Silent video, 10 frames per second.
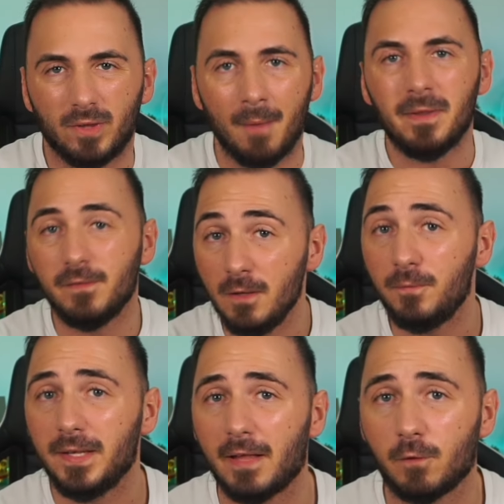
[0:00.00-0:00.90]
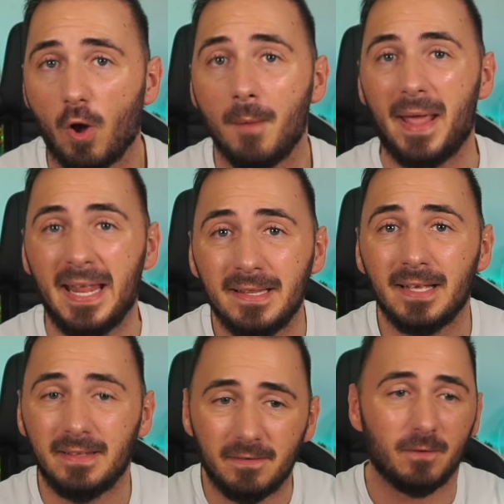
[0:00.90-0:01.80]
Und damit sind wir jetzt auch am
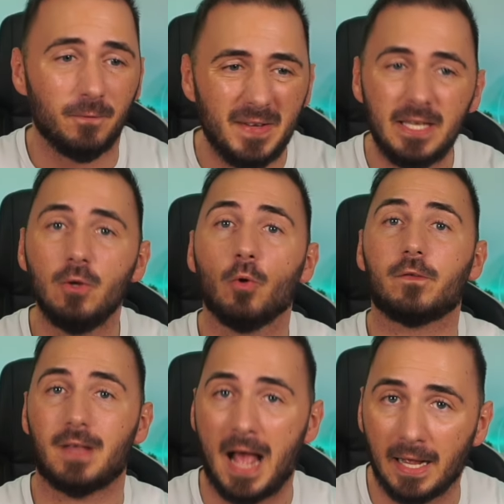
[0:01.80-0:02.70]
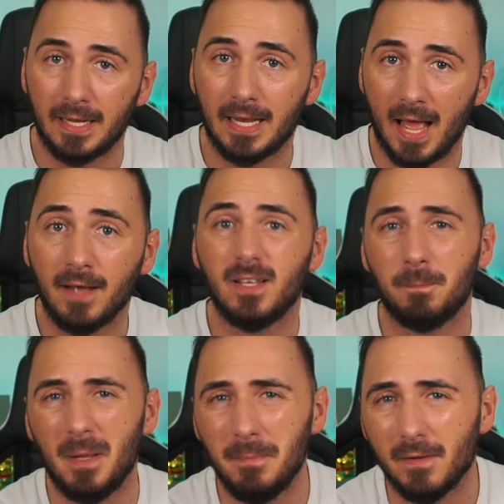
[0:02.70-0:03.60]
Ende dieses Videos angelangt.
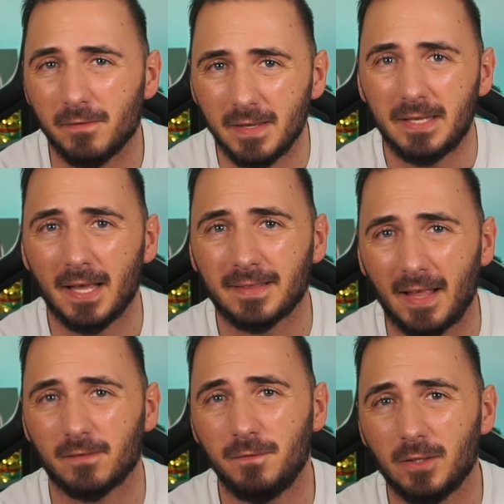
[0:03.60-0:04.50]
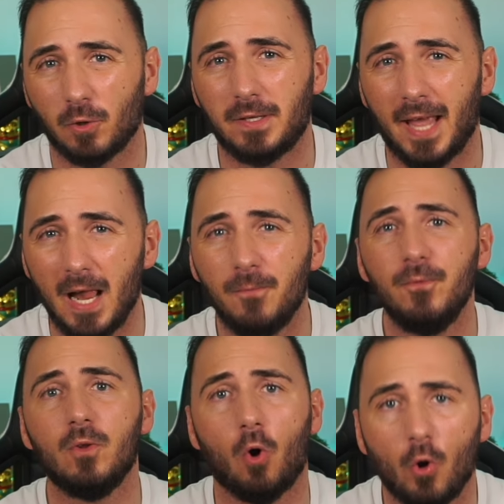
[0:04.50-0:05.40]
Ich bin mir sicher, das wird euch
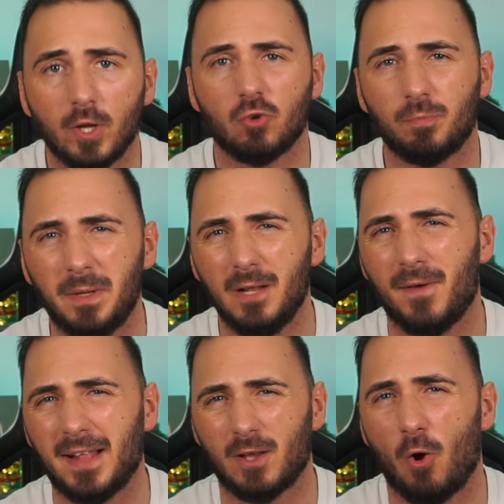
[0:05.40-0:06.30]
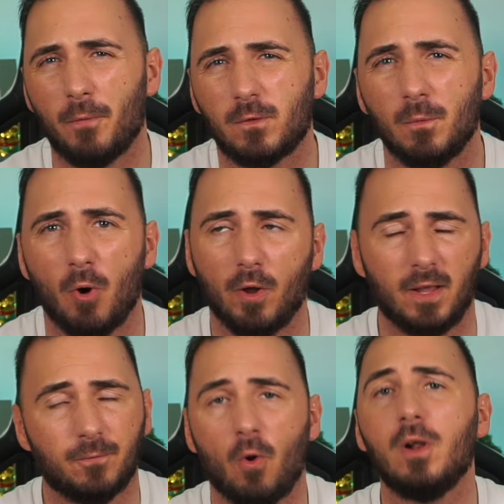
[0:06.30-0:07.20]
helfen, euer Spiel weiter
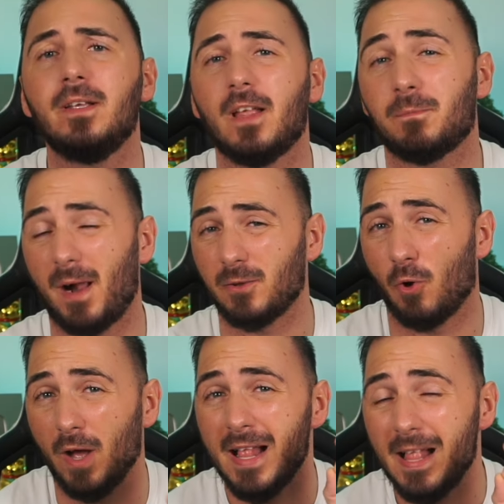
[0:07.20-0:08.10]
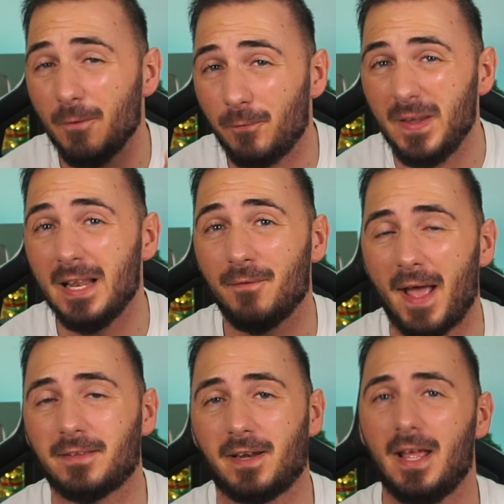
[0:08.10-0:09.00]
aufzubauen. Es folgen jetzt bald noch viele
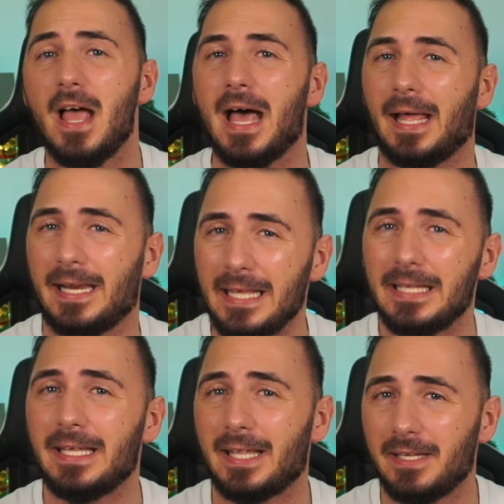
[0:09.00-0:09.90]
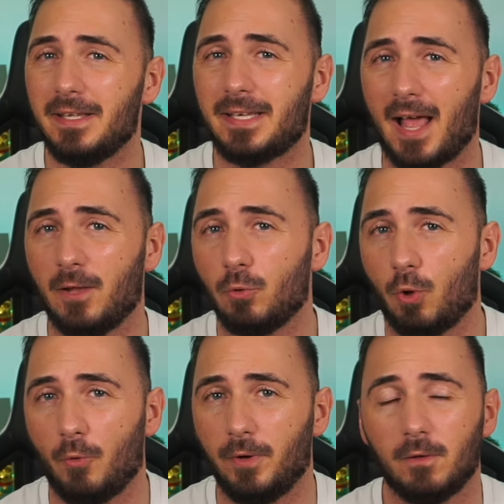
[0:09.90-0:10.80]
weitere richtig, richtig geile
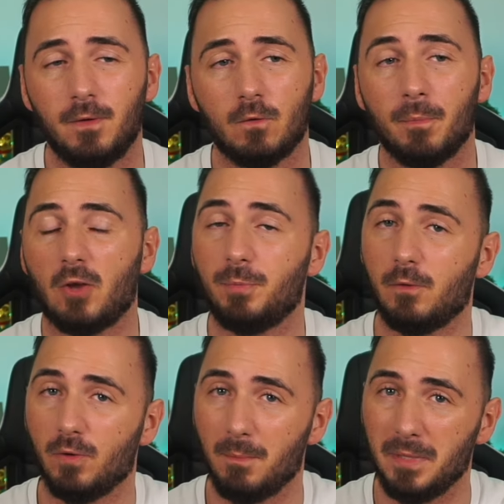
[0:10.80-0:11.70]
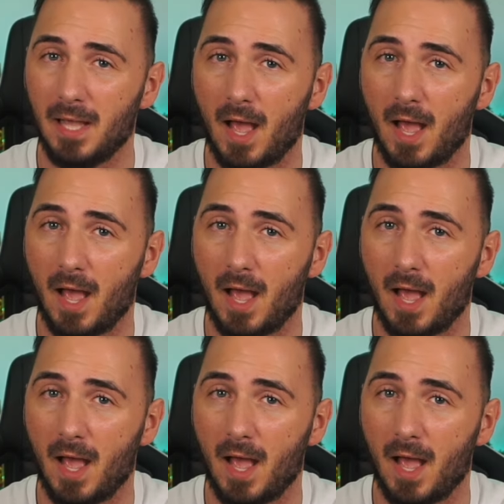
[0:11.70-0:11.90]
Tutorials, wie zum Beispiel zu dem